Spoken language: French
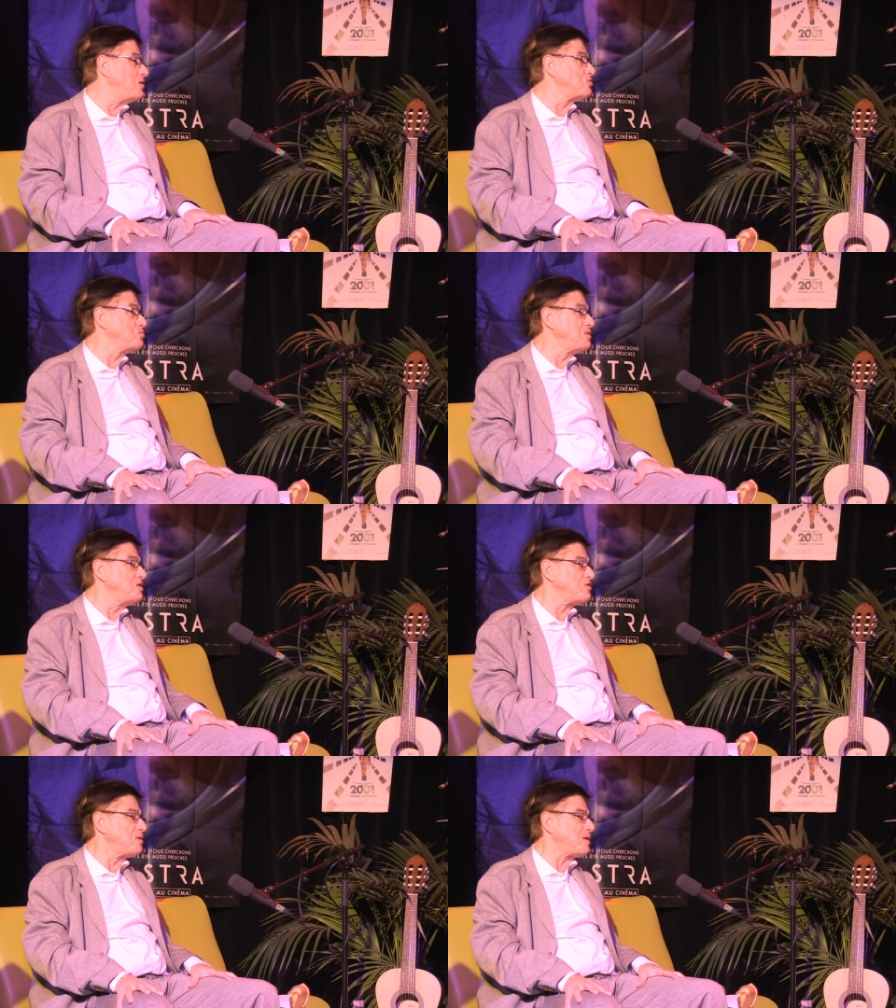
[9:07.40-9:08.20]
belle au
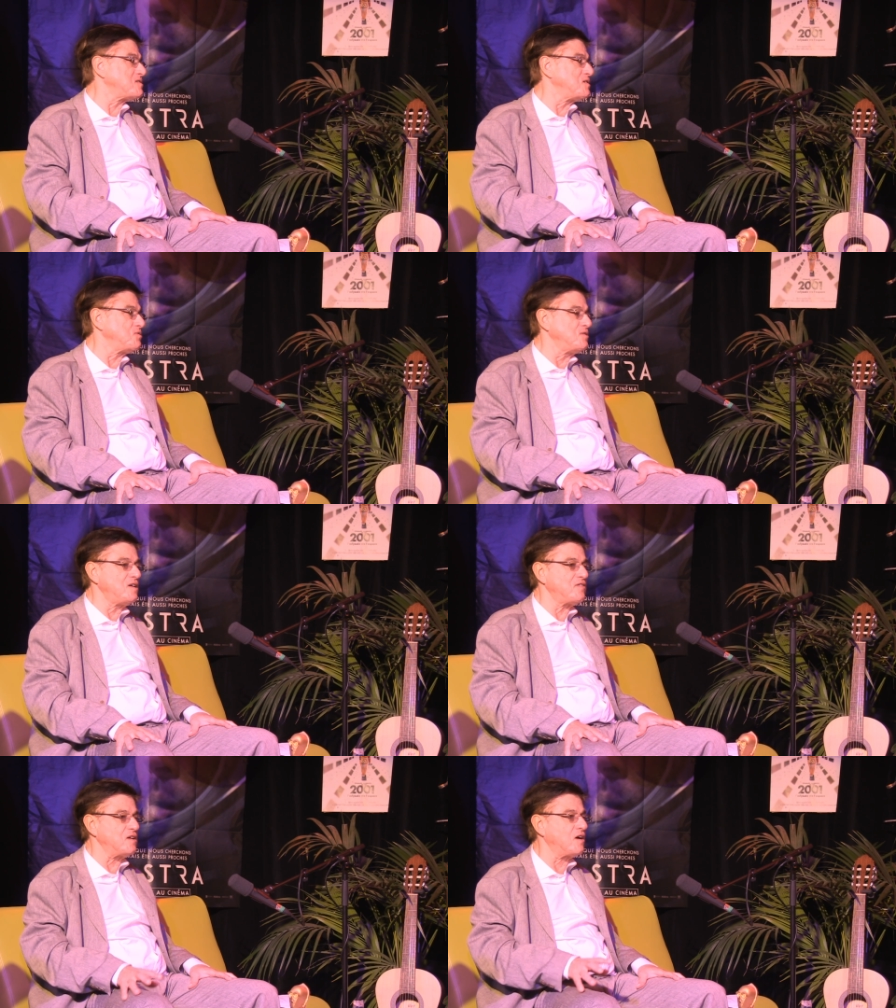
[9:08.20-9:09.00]
cuivre en
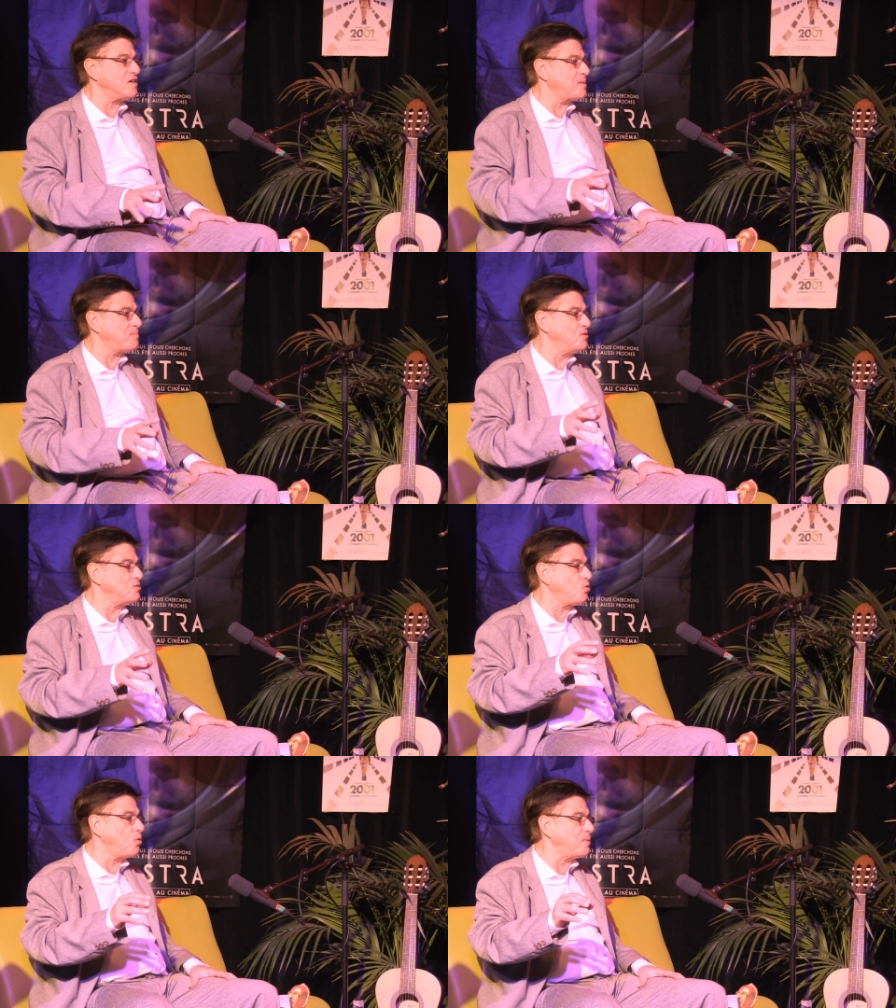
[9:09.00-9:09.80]
particulier, avec des grands appels
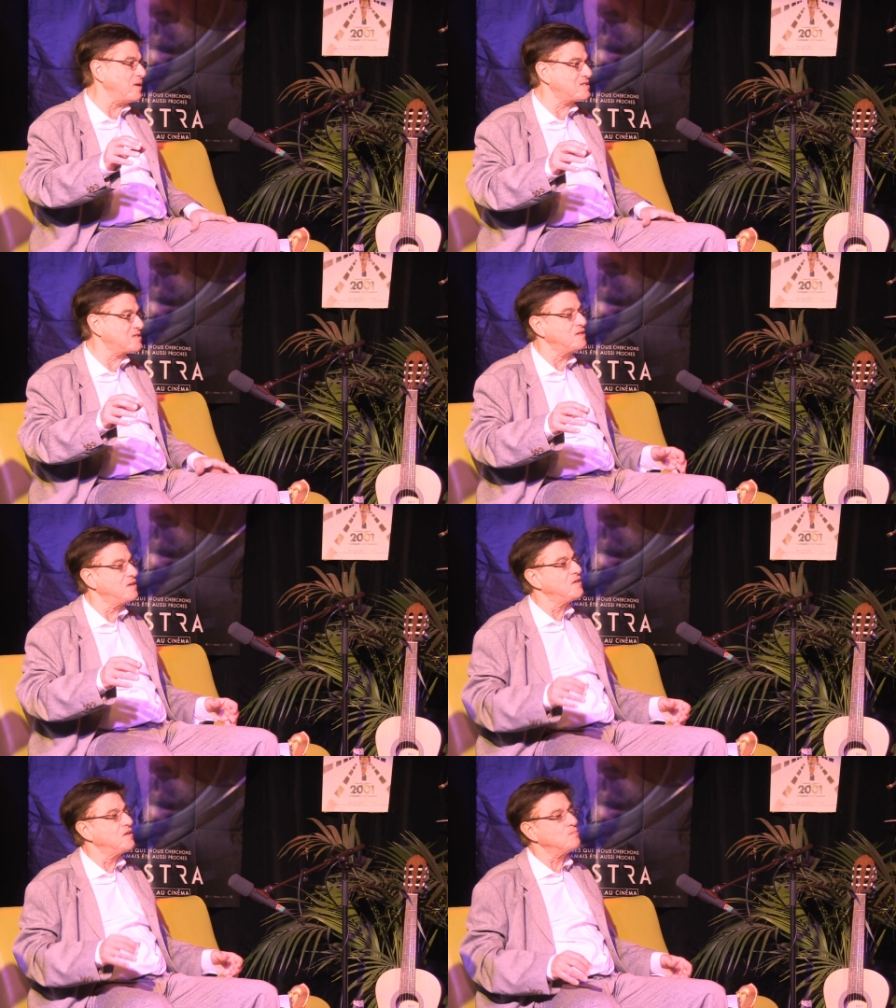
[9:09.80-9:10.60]
de trompette,
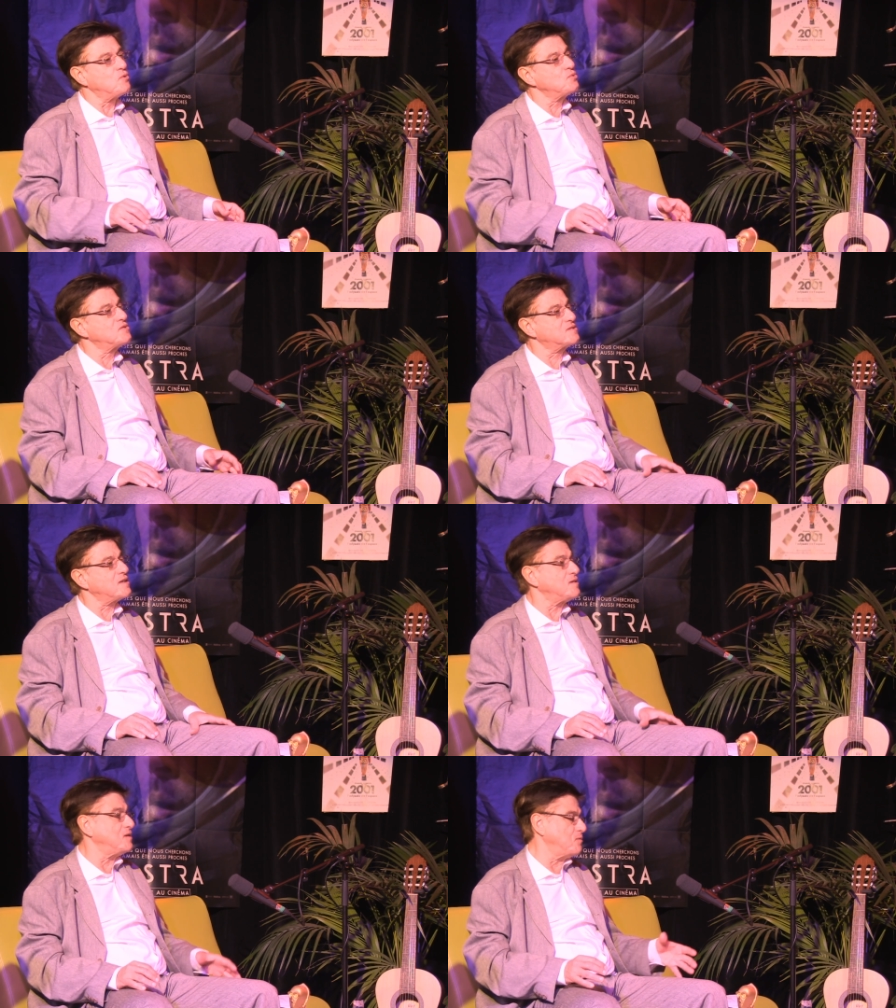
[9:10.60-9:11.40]
beaucoup de
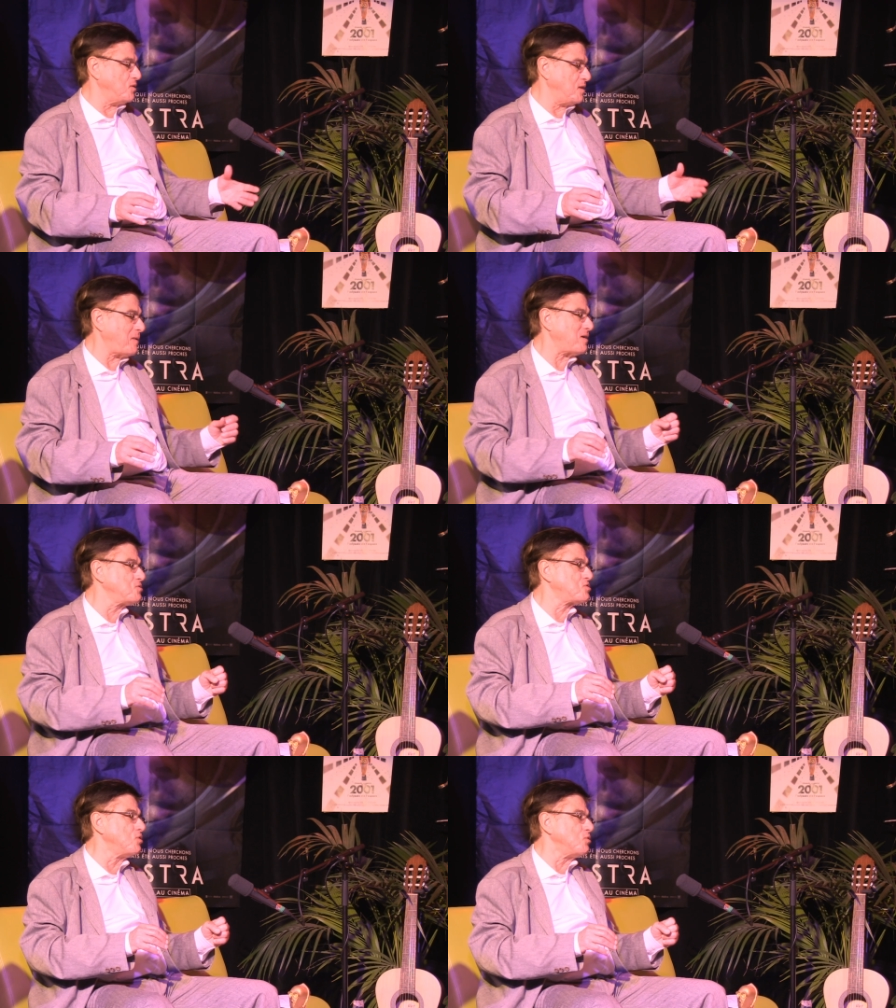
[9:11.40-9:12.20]
les
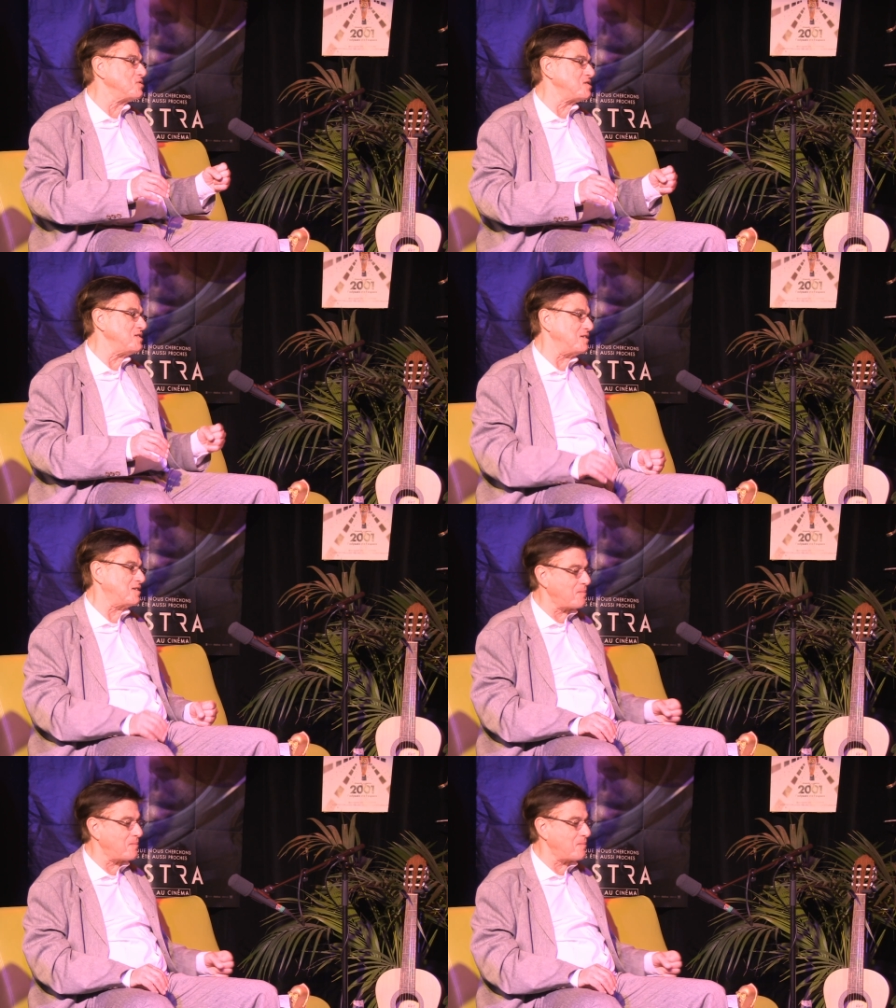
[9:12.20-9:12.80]
percussions aussi, les